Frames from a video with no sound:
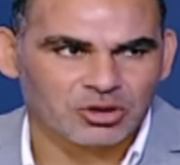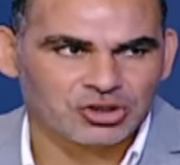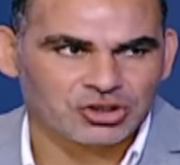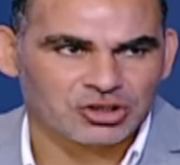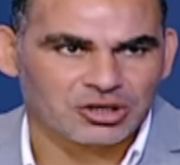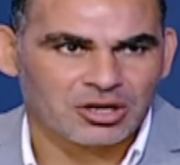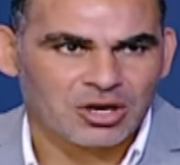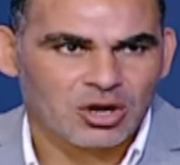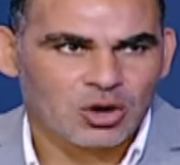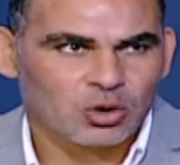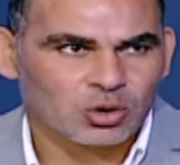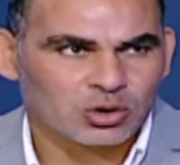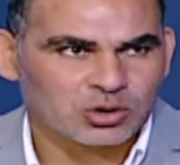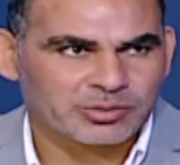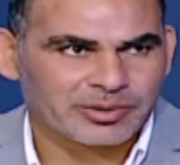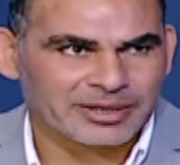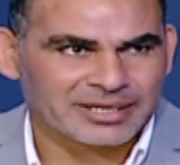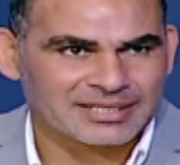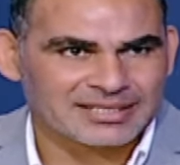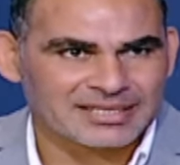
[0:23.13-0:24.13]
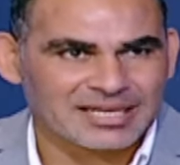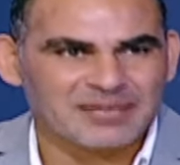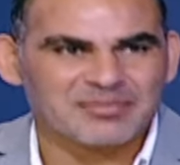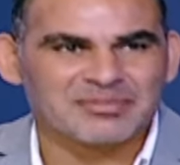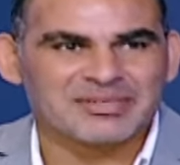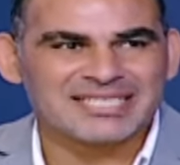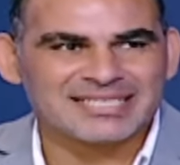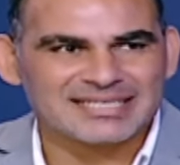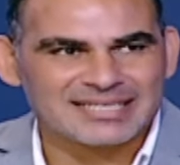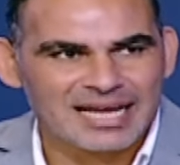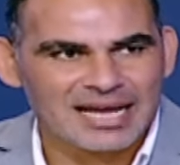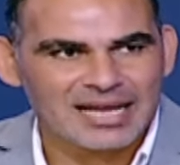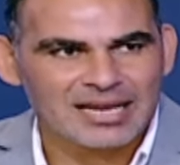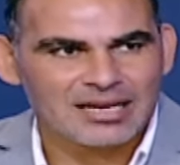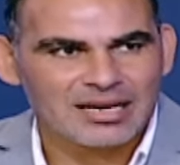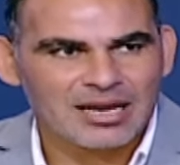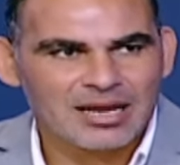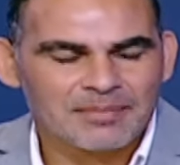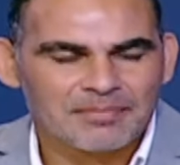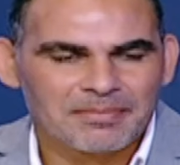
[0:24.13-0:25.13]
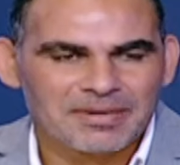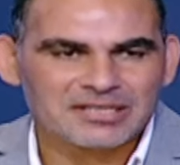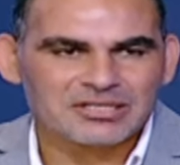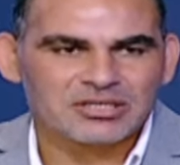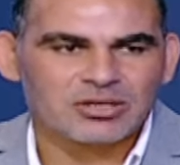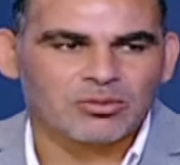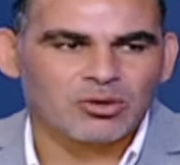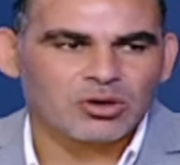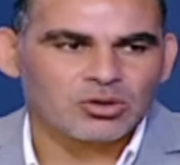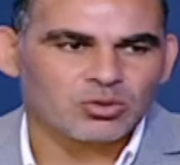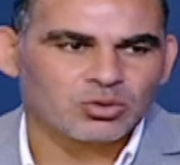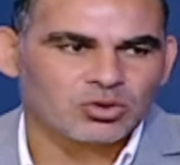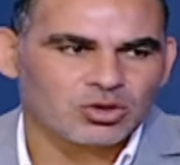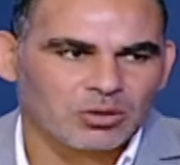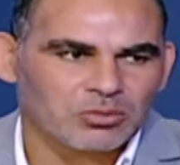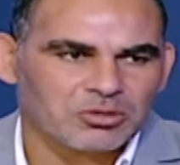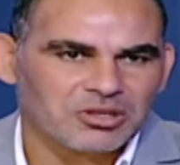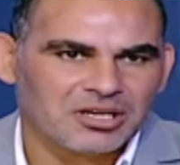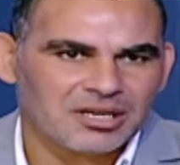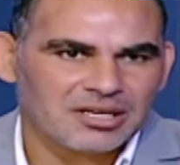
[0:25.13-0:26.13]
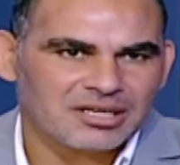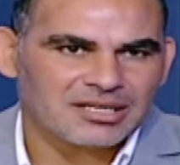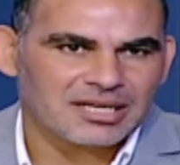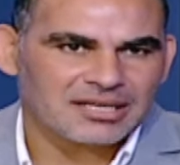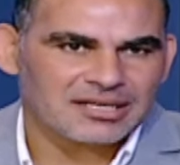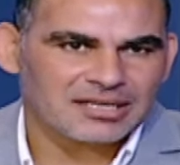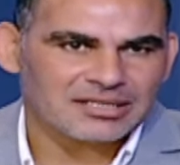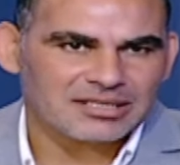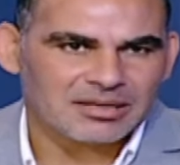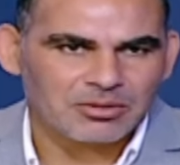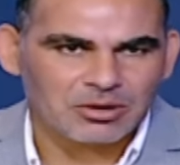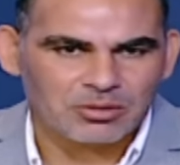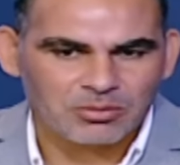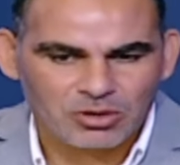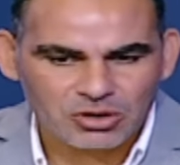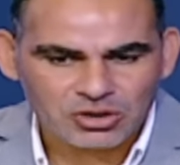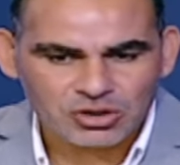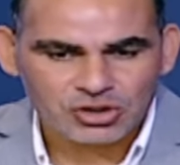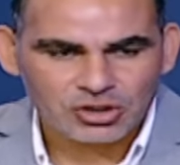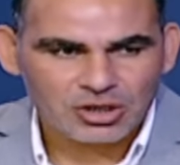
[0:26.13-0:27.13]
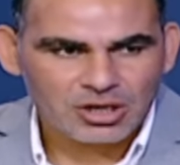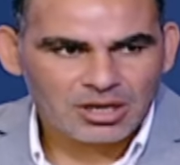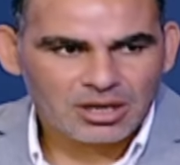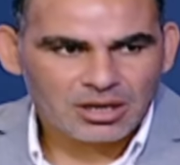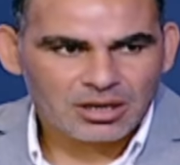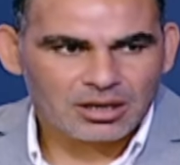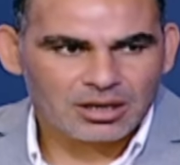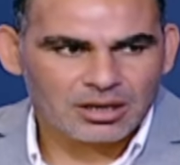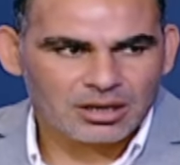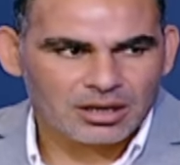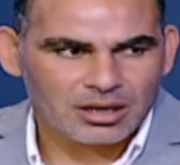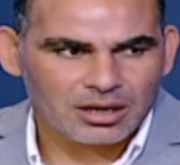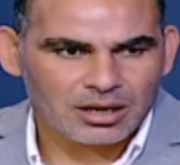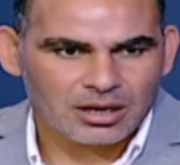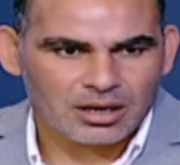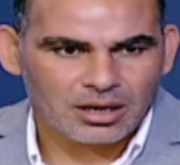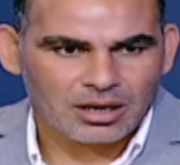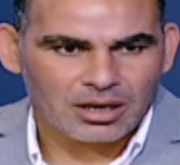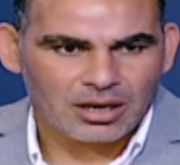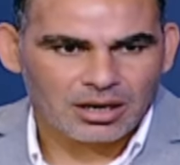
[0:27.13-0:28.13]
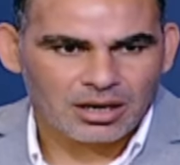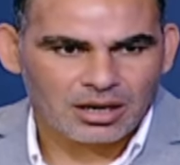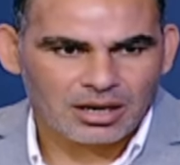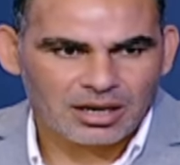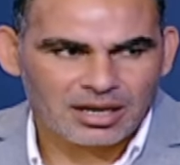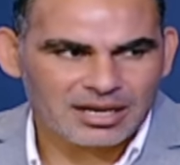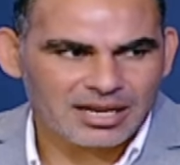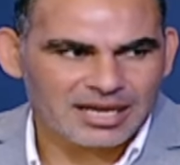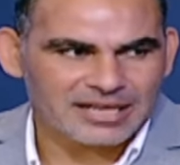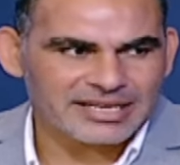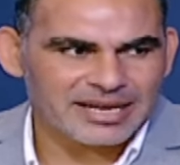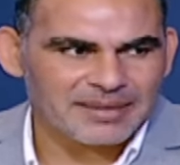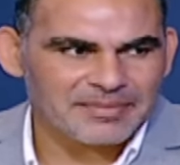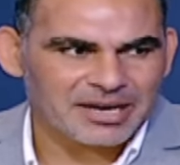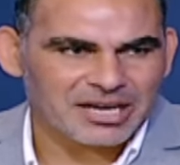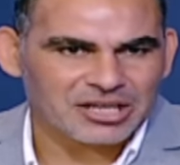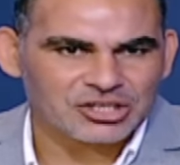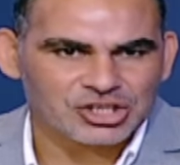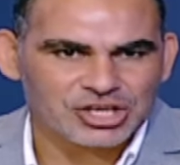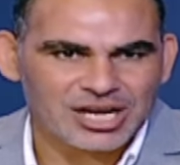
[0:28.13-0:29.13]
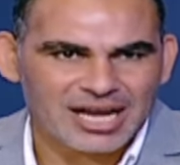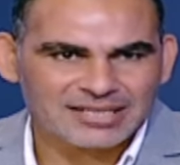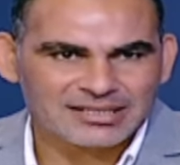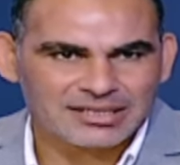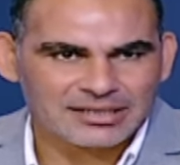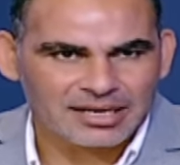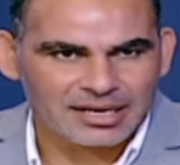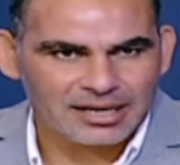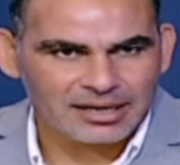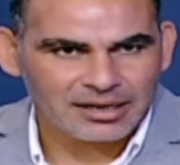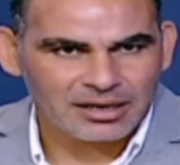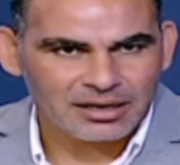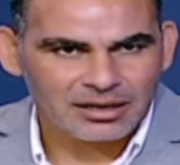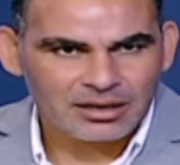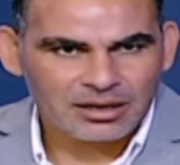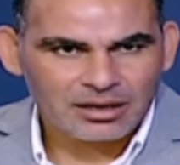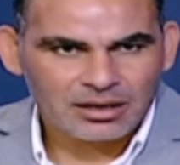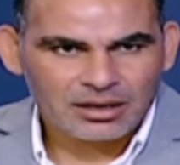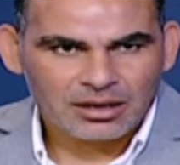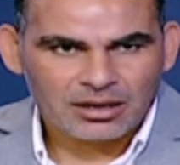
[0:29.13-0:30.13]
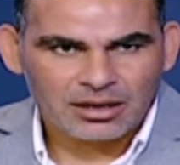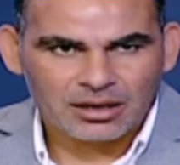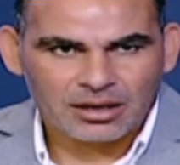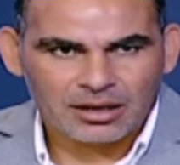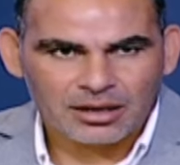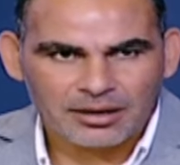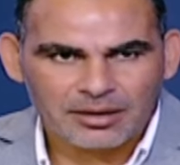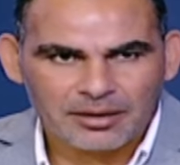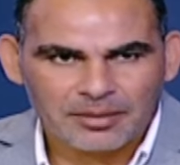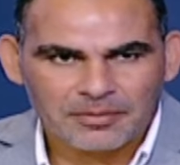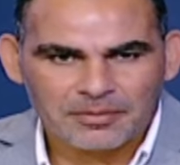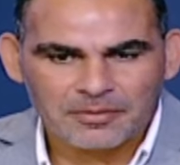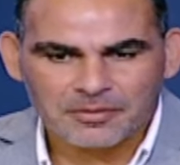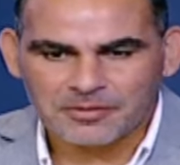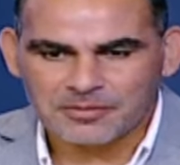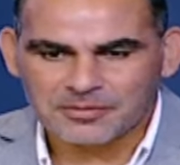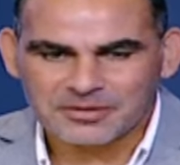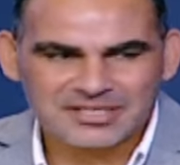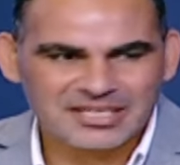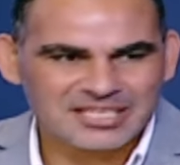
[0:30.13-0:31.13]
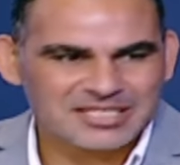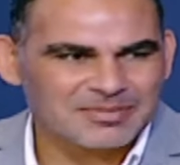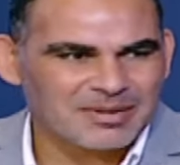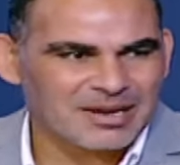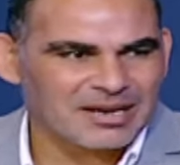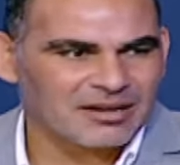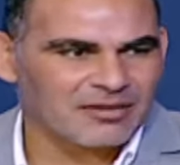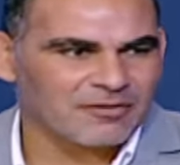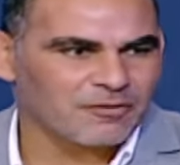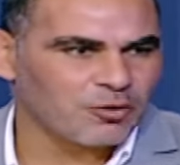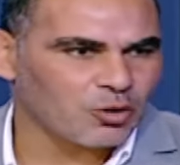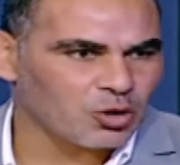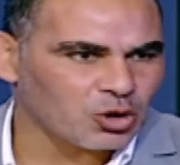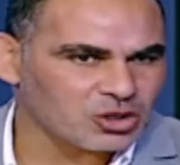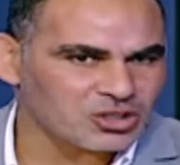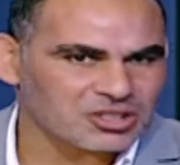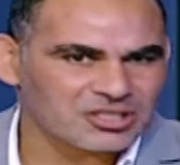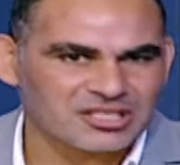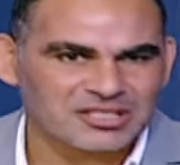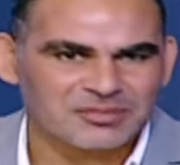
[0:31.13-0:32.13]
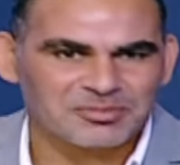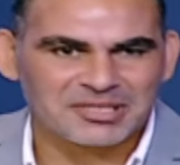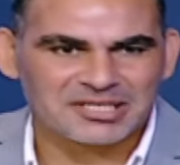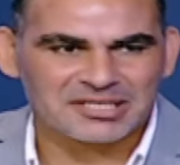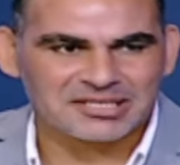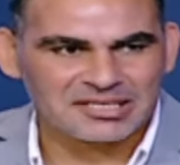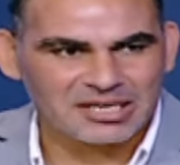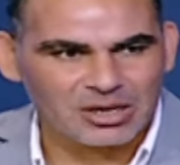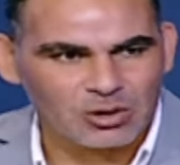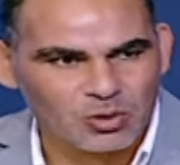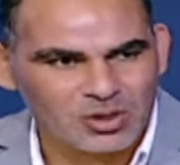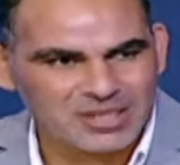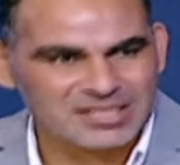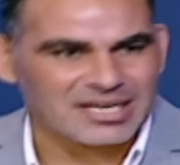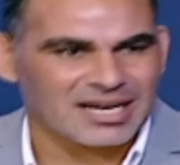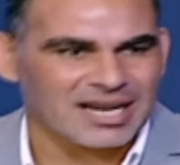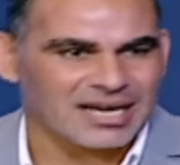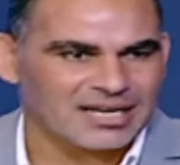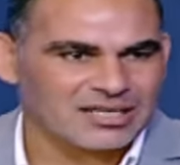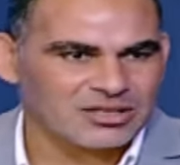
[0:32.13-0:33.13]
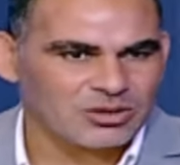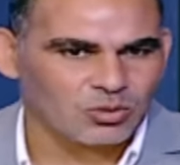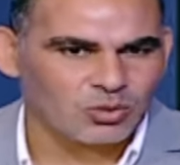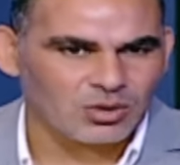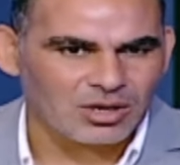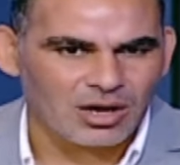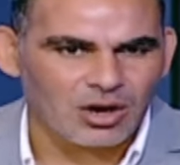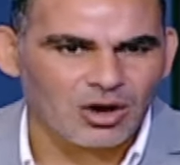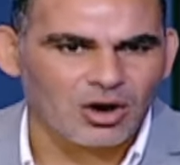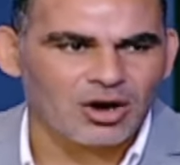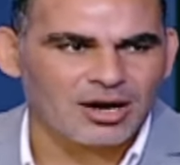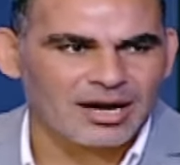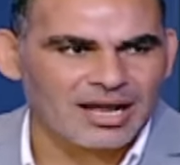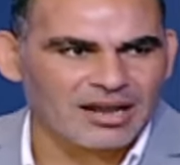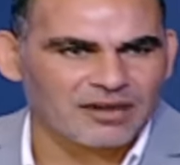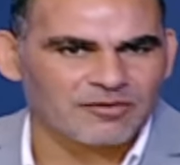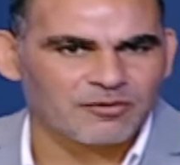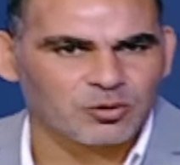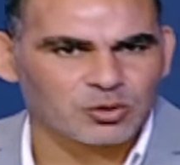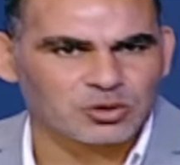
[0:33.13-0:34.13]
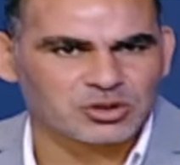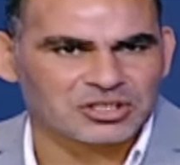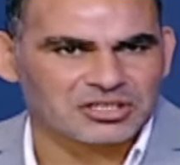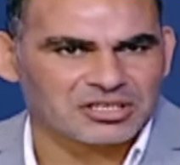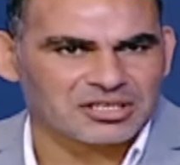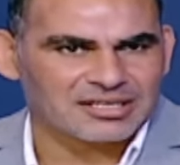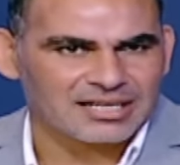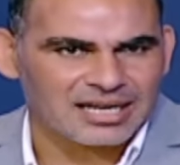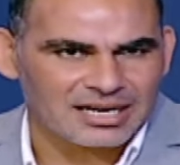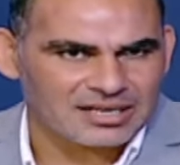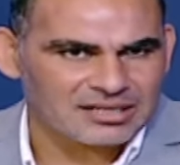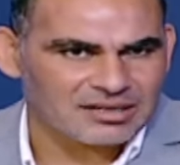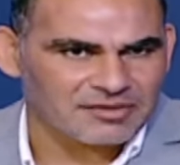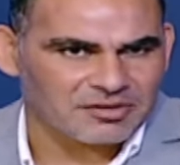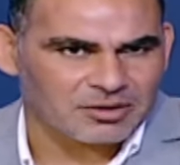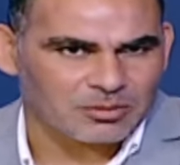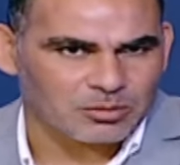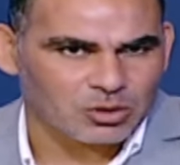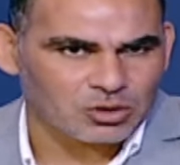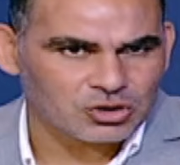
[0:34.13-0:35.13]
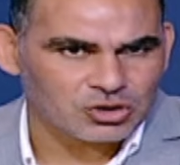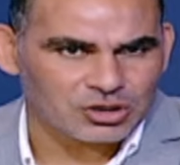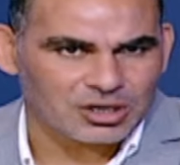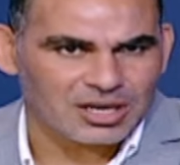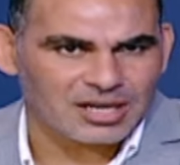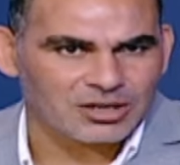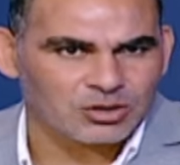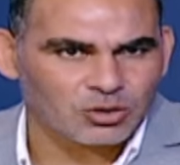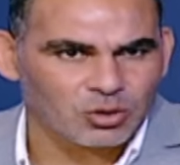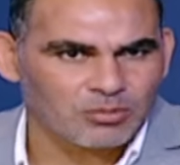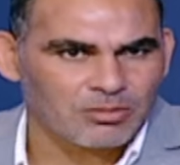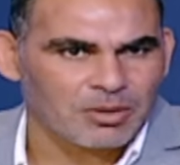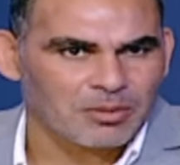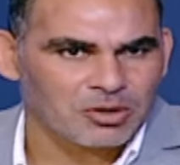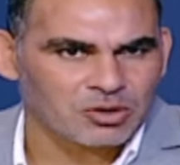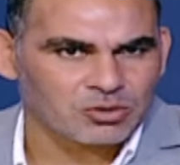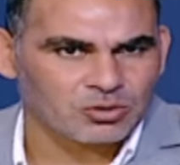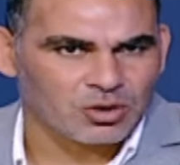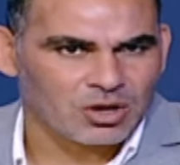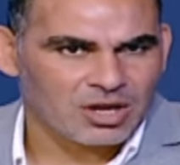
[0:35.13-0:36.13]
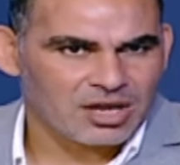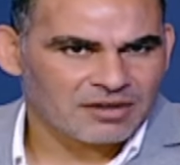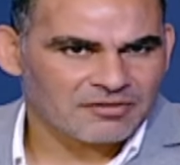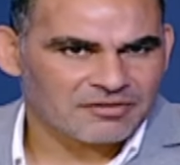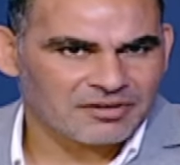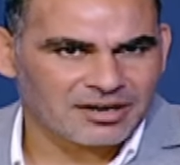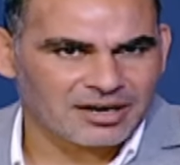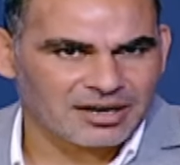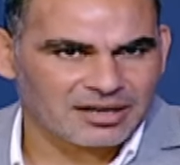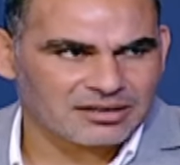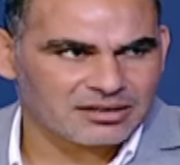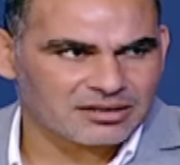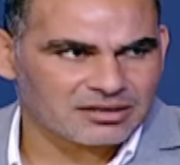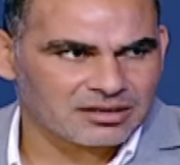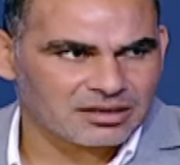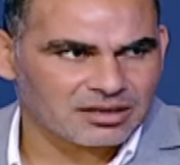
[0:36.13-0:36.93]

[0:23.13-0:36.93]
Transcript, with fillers: ماتش اوزبكستان مش سهل بس برضو الطبيعي ان انت تكسب الماتش آه الاداء ما كانش احسن حاجه آه، بالنسبه للفرص نسبه استحواذ الحاجات دي كلها اه جالك فرصتين ثلاثه في الماتش لكن هم برضو فرقه